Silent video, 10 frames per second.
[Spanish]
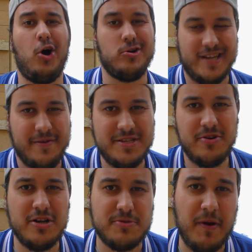Os aviso
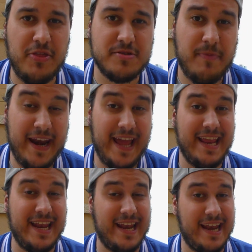que los precios van a
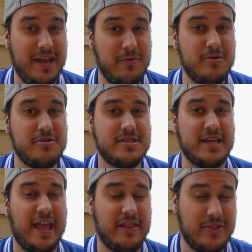ir en euros,
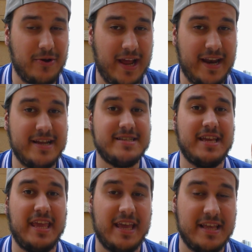en dólares
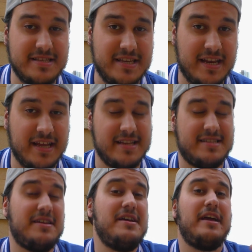y en
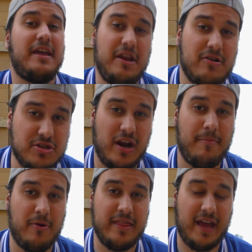yenes. Creo que son las
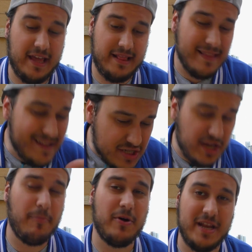monedas que
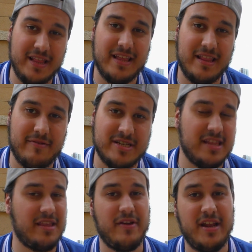se pueden entender
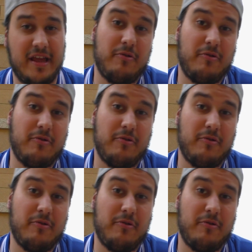bastante bien.